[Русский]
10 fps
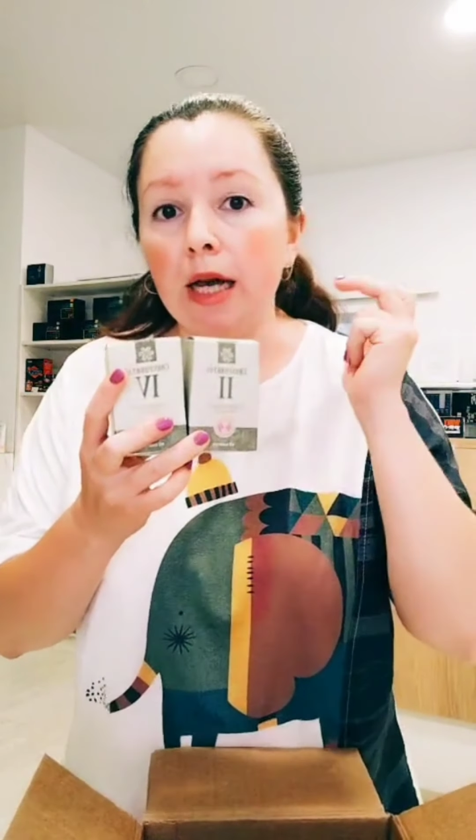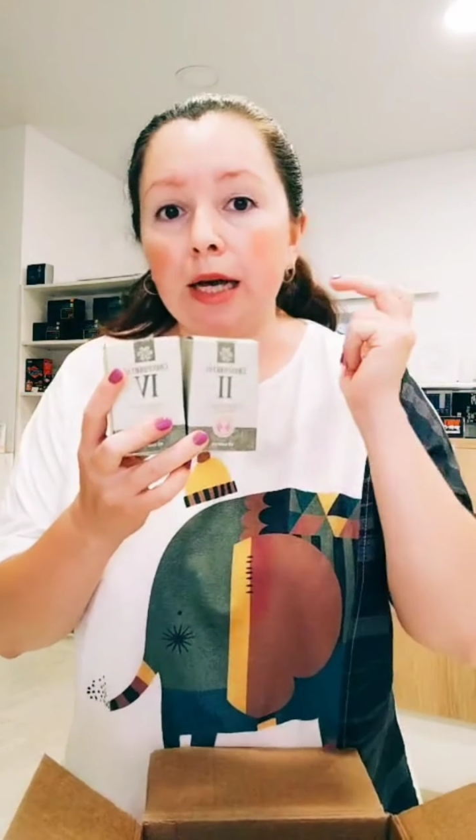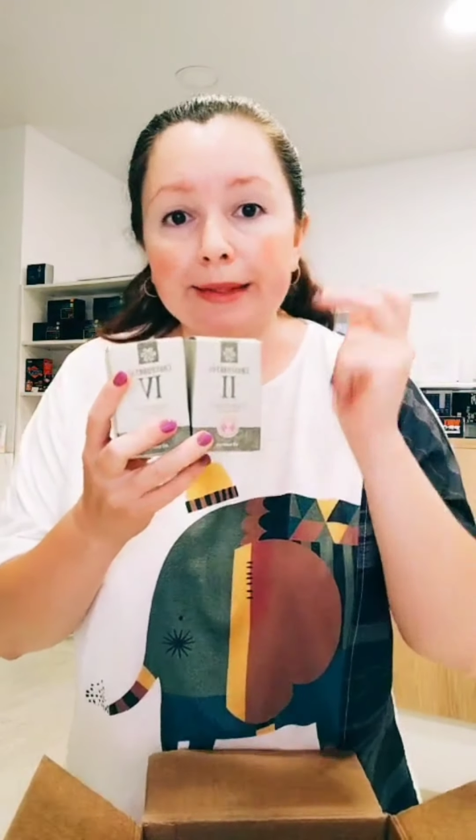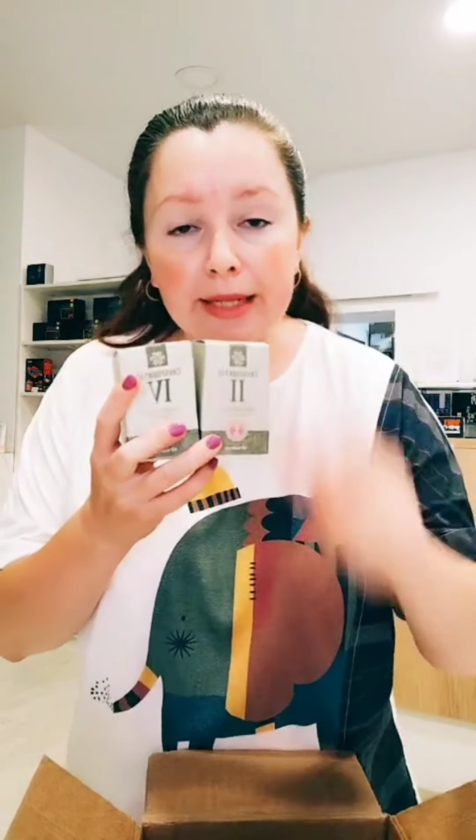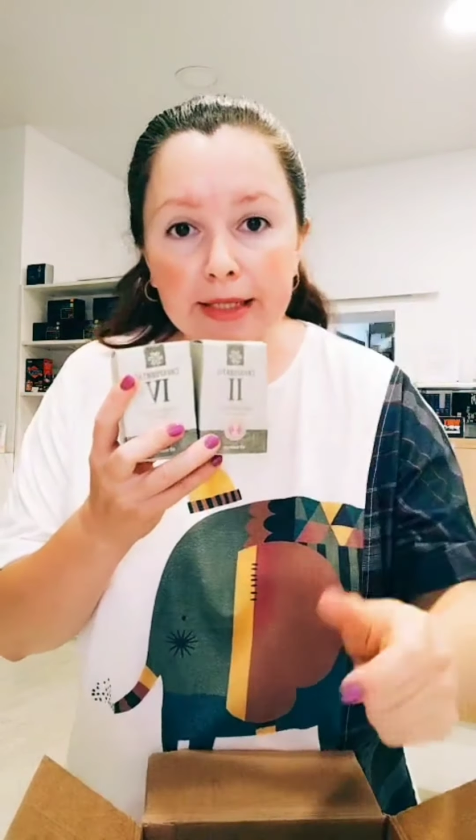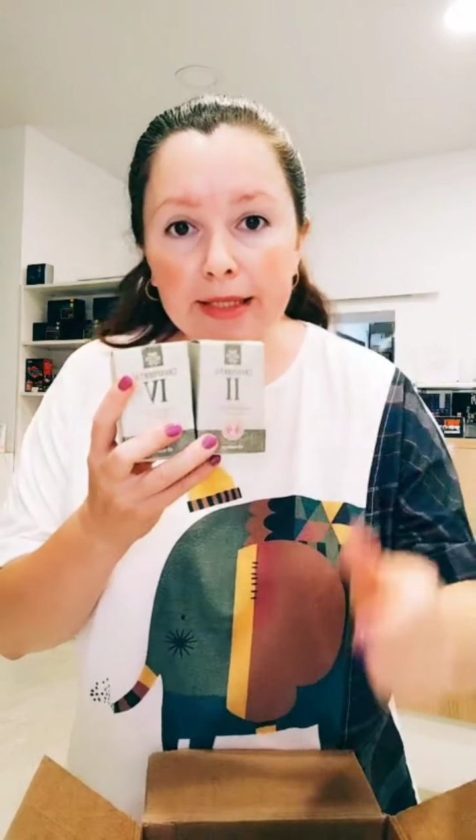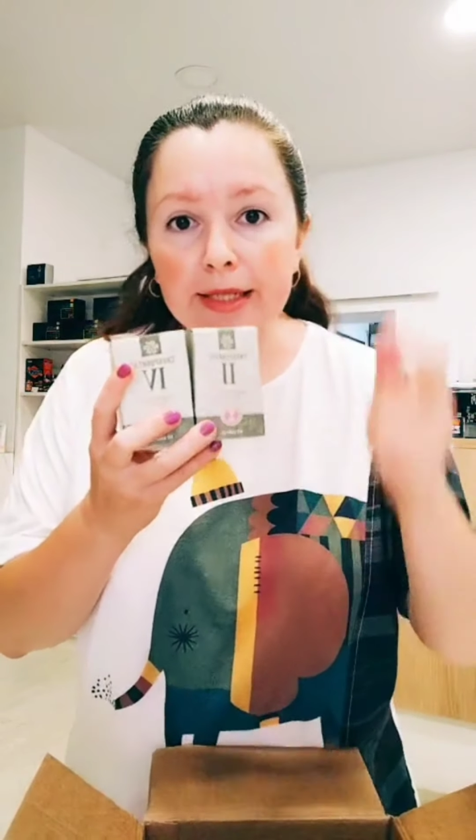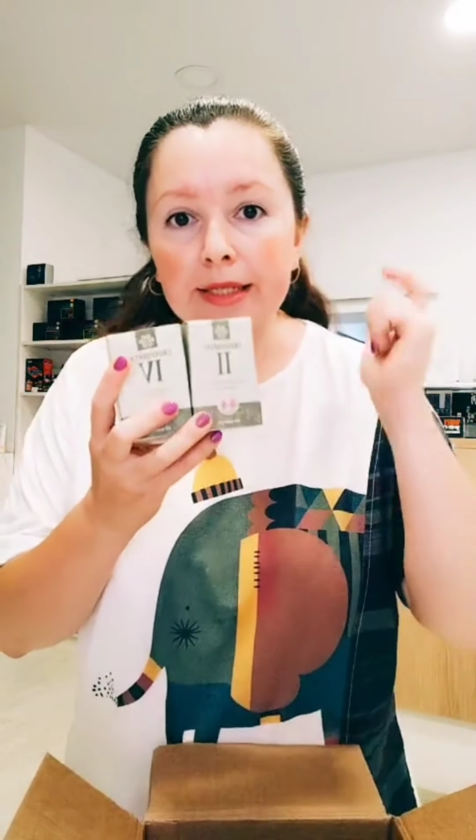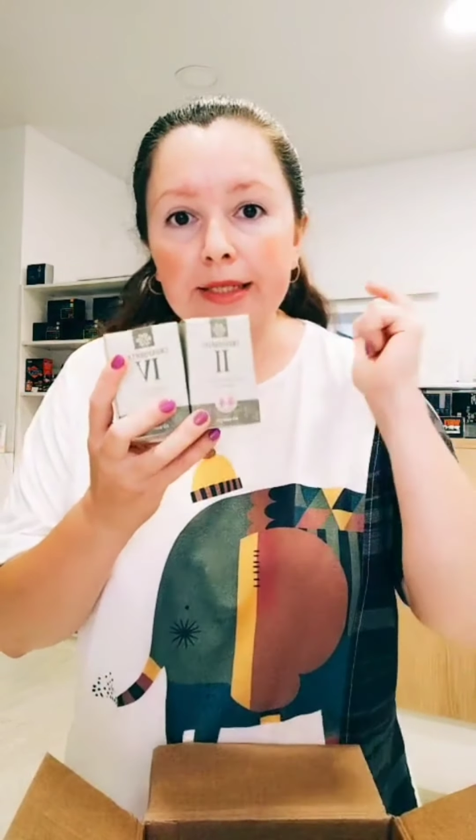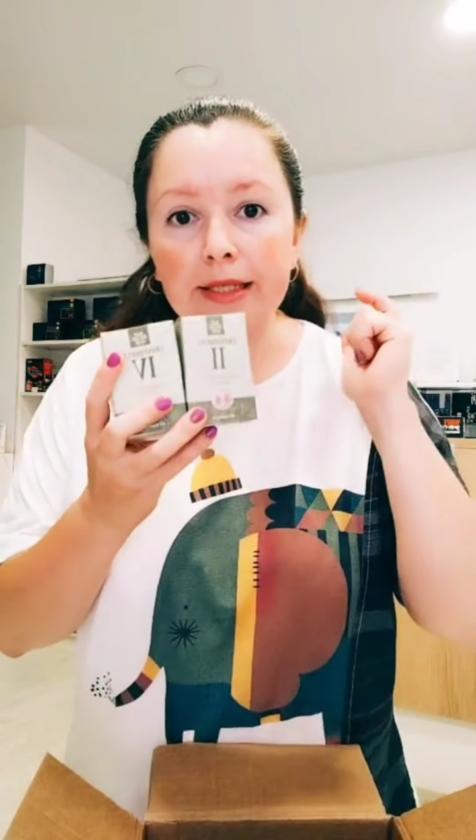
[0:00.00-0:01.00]
для
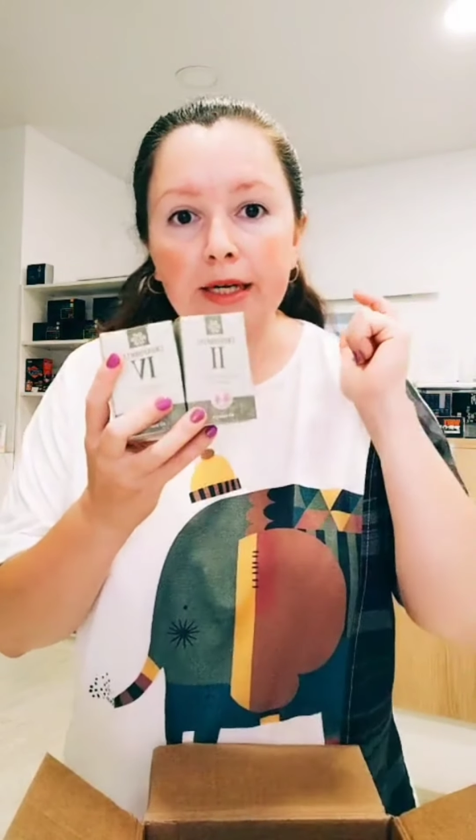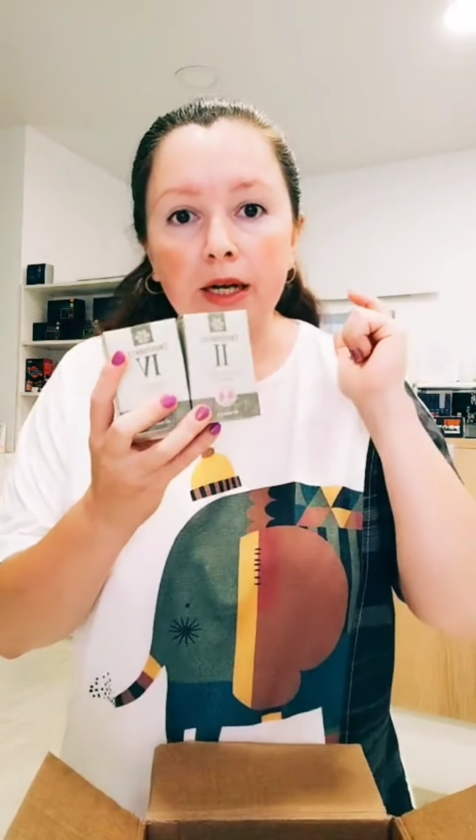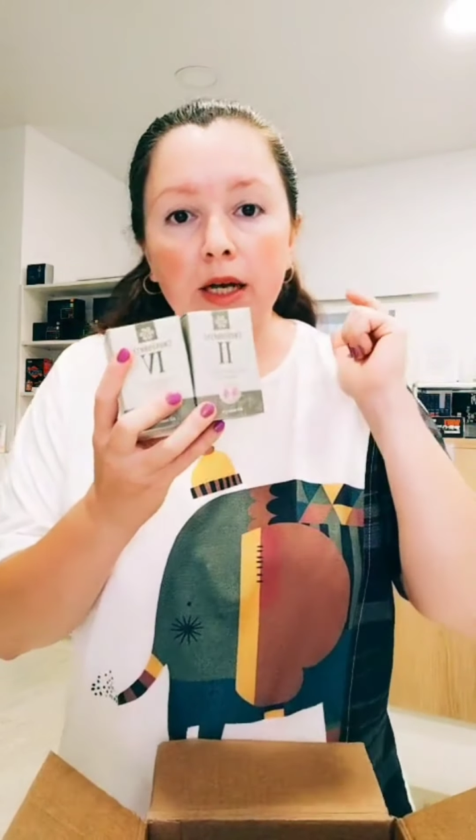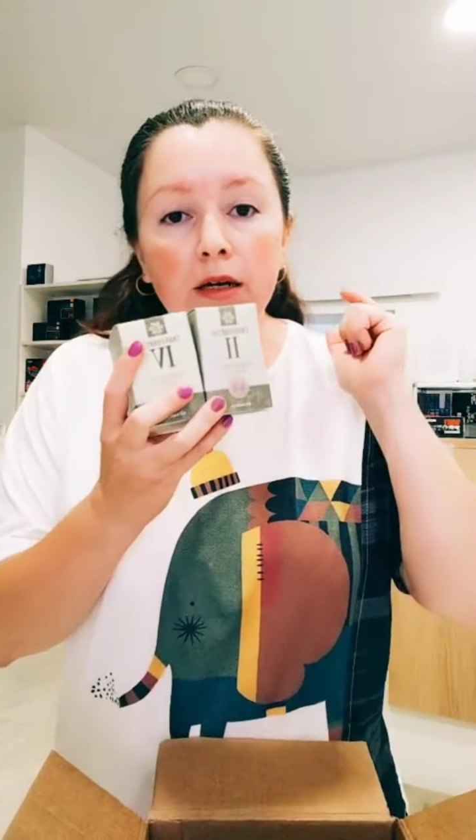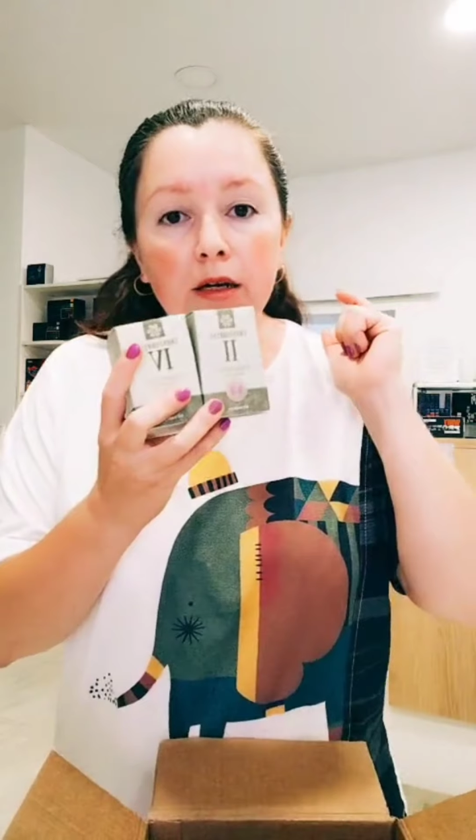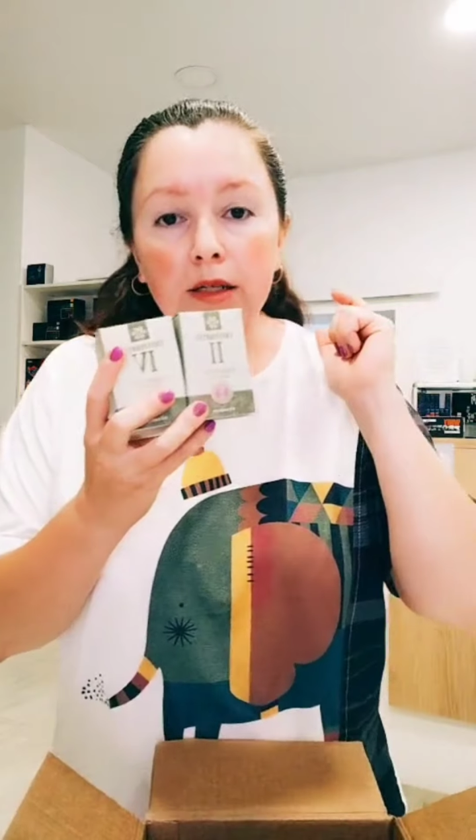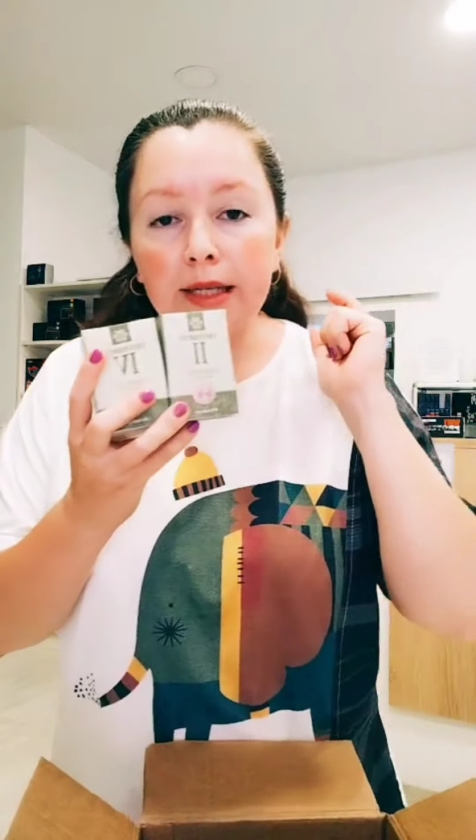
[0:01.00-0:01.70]
сердца, а,